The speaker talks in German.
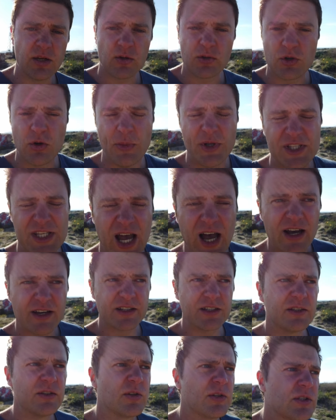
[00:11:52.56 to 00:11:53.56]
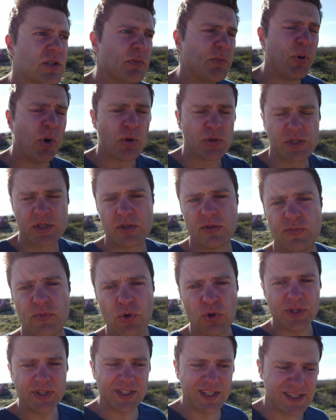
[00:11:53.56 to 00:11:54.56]
Die Kommentare, die dort gepostet
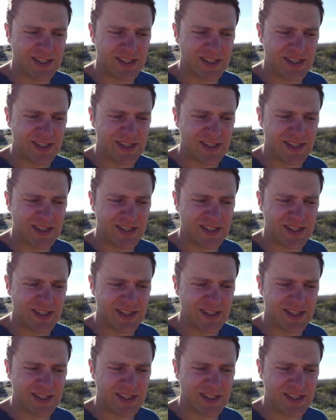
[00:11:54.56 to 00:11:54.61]
wurden,